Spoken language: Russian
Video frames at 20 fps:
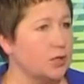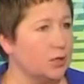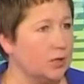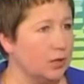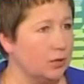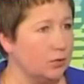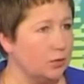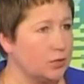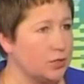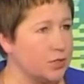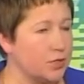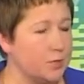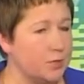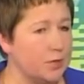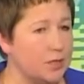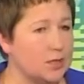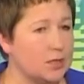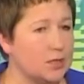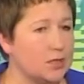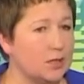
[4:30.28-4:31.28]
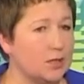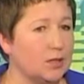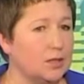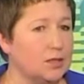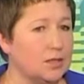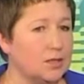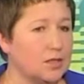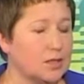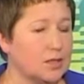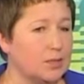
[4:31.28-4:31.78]
на должность министра,
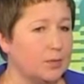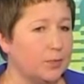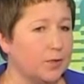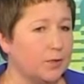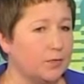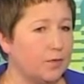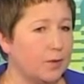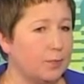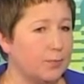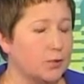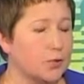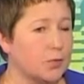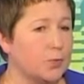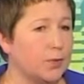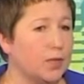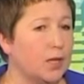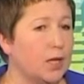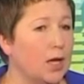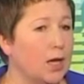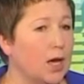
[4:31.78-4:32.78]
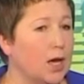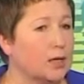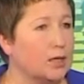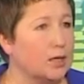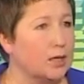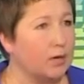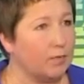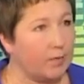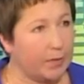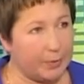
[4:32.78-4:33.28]
естественно, первый вопрос был, а
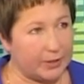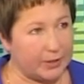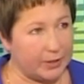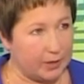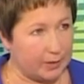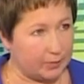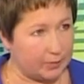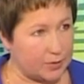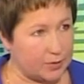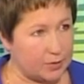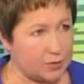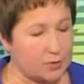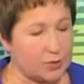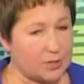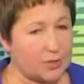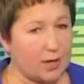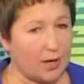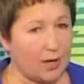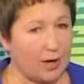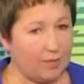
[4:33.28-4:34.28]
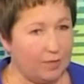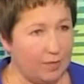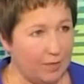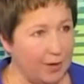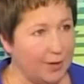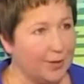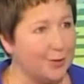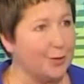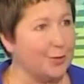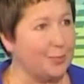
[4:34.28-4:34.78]
какова потребность? То есть
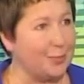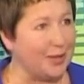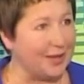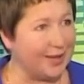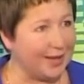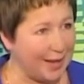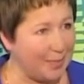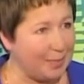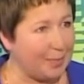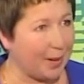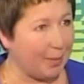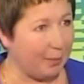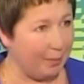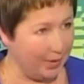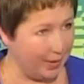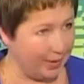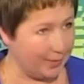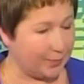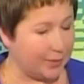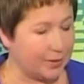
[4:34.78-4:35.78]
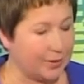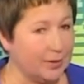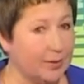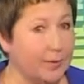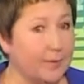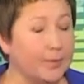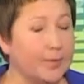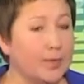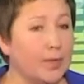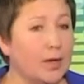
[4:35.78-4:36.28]
какова глубина проблемы,
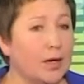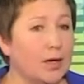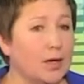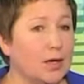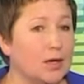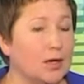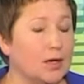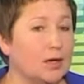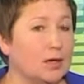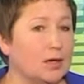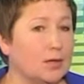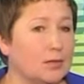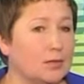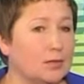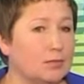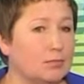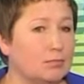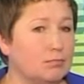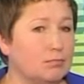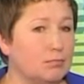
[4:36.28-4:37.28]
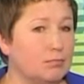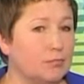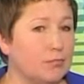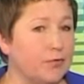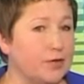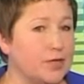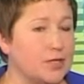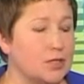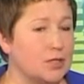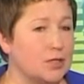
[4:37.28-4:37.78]
да? Э,
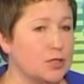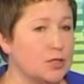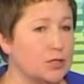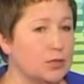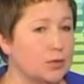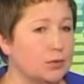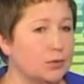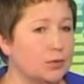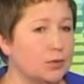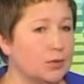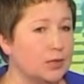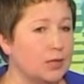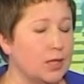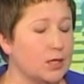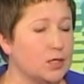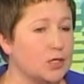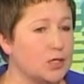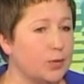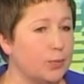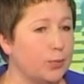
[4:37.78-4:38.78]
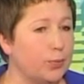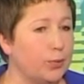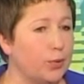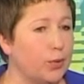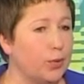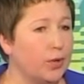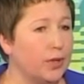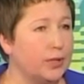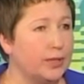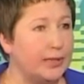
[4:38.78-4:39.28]
выяснилось, что даже
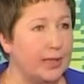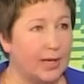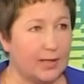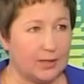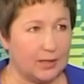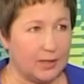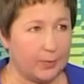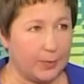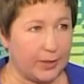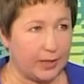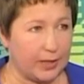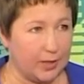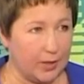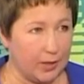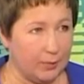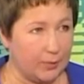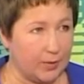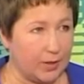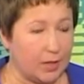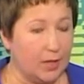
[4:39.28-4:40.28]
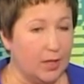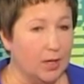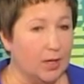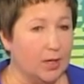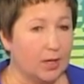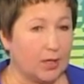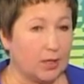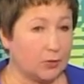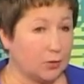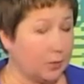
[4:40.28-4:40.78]
по данной программе,
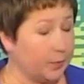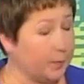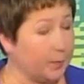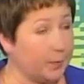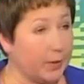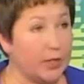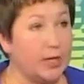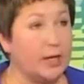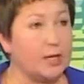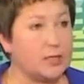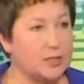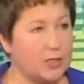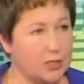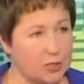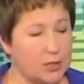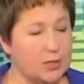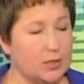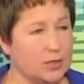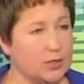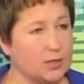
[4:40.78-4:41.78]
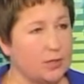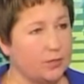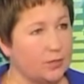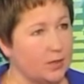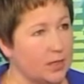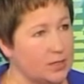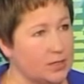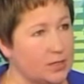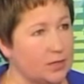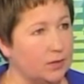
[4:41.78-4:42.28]
которая предполагает значительное
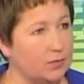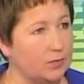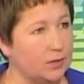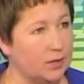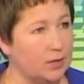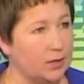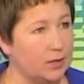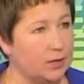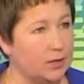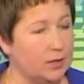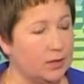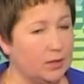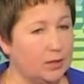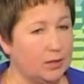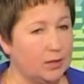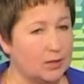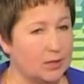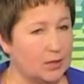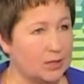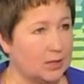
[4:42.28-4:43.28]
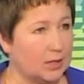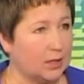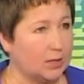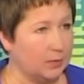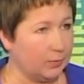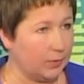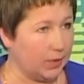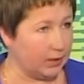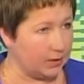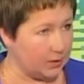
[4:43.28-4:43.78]
софинансирование и со стороны
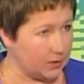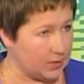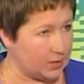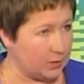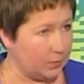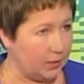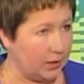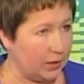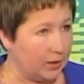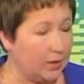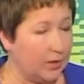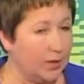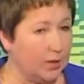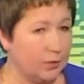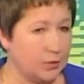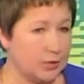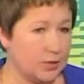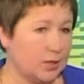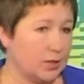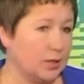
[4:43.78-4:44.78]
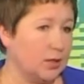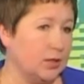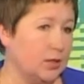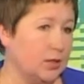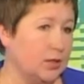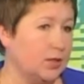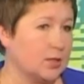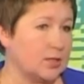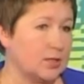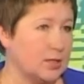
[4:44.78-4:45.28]
молодых семей, то есть это
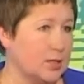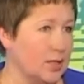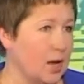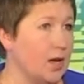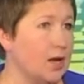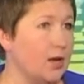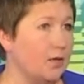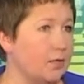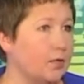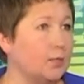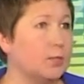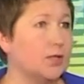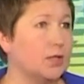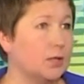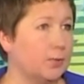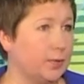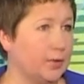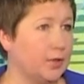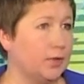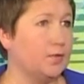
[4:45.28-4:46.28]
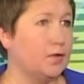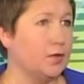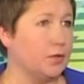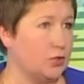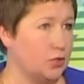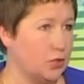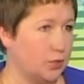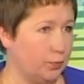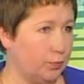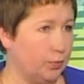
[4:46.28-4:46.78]
не социальная выплата,
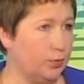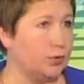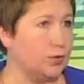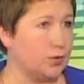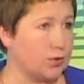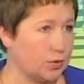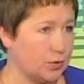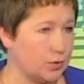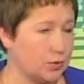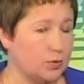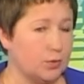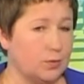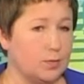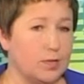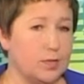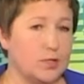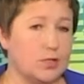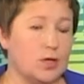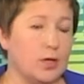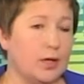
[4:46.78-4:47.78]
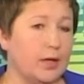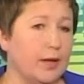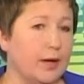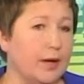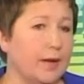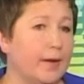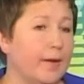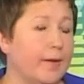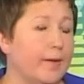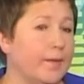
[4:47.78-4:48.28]
покрывающая полностью стоимость жилья,
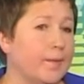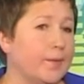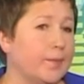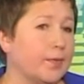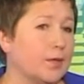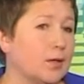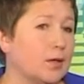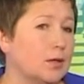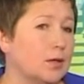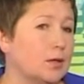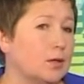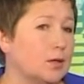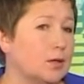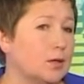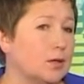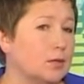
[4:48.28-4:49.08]
э,